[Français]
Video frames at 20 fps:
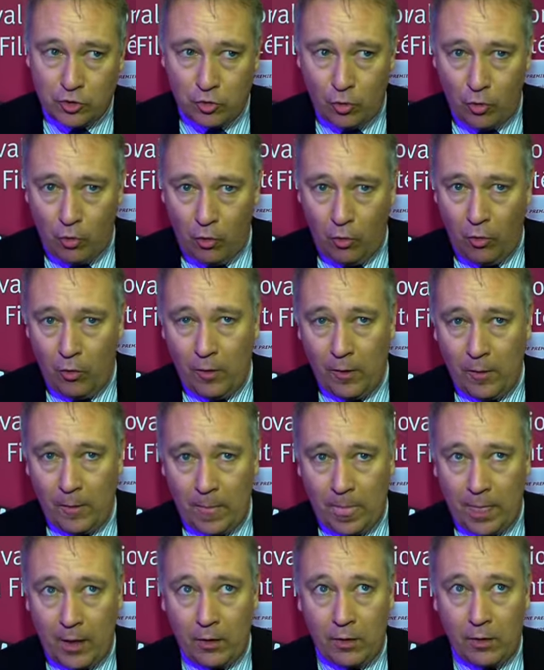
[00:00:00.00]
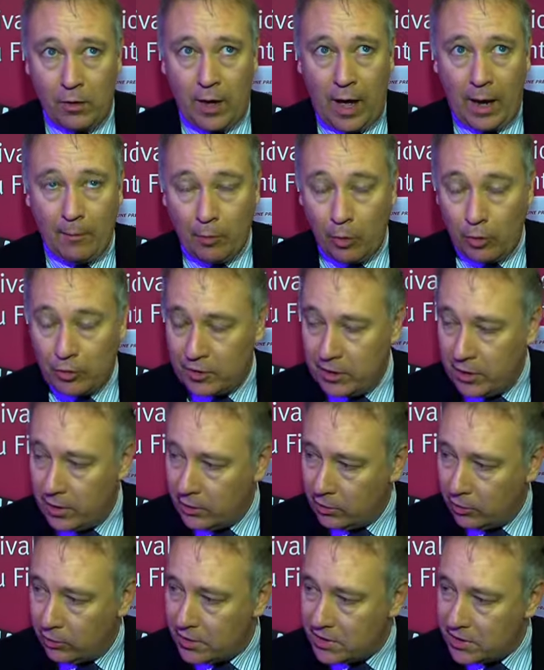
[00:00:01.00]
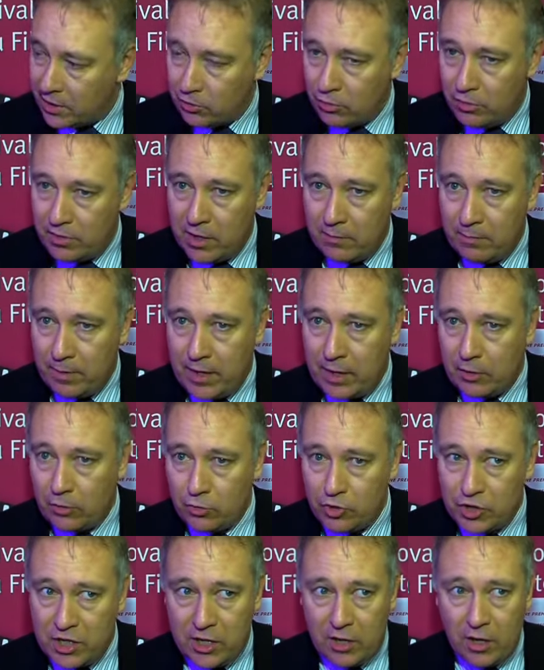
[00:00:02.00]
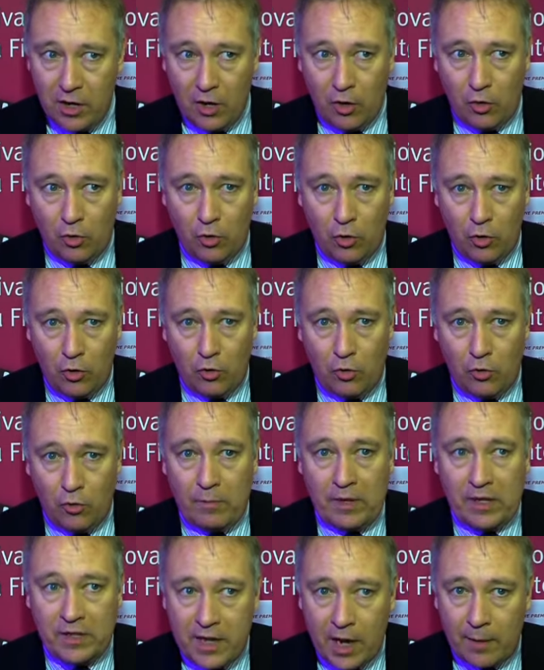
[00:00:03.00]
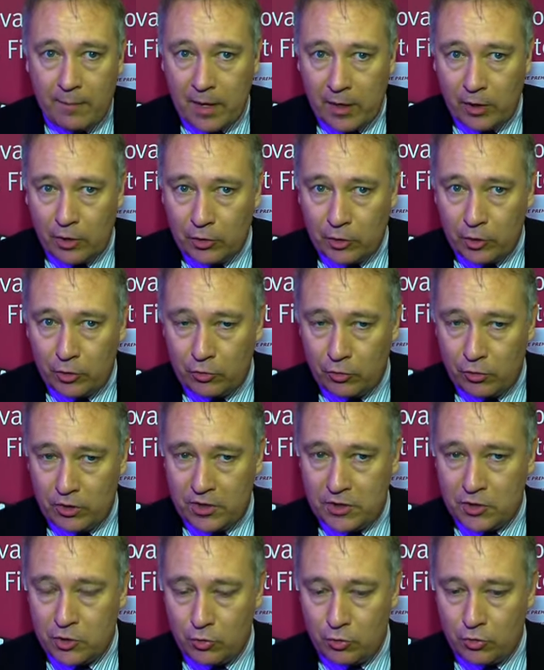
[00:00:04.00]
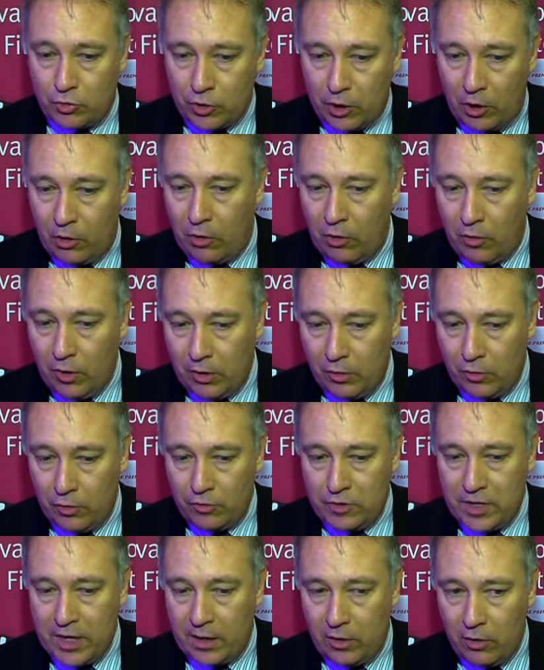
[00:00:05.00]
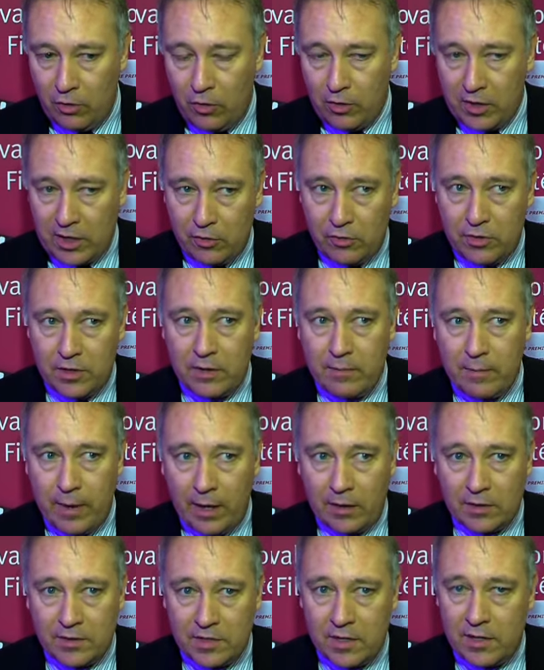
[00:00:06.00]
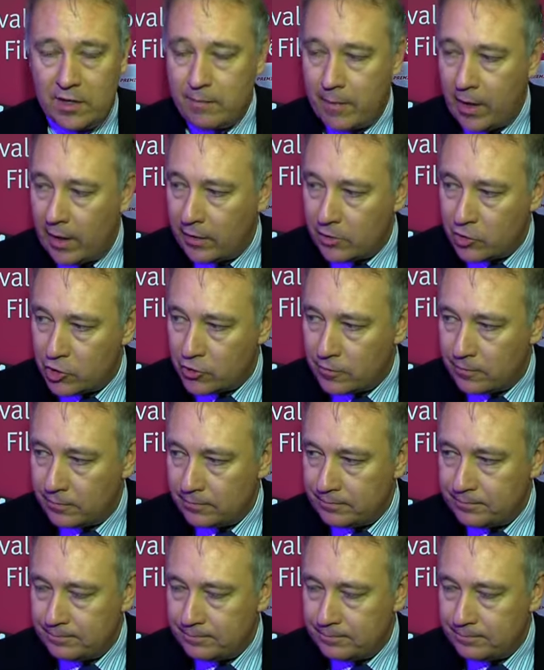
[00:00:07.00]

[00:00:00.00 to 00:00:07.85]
sont euh, abordés dans des ateliers pédagogiques. Le, média, bien entendu, qui sous-tend le dialogue et le débat, c'est l'image.